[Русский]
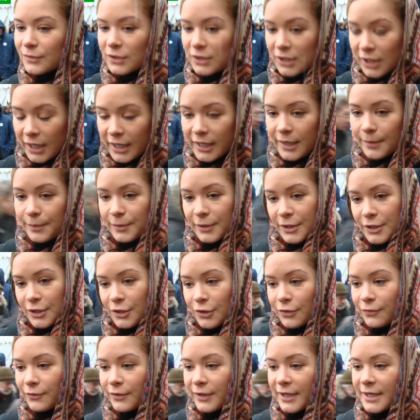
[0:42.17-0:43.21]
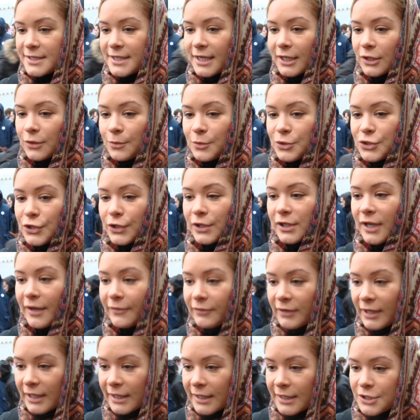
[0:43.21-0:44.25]
Да, я планирую выходить. Я думаю, что
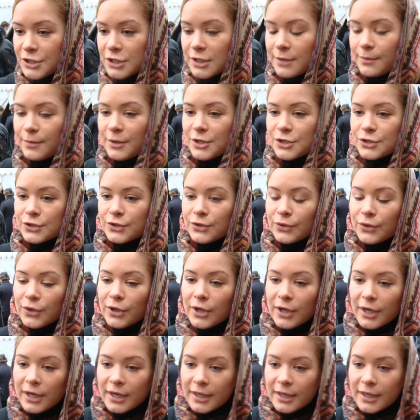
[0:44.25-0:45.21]
главное отличие между,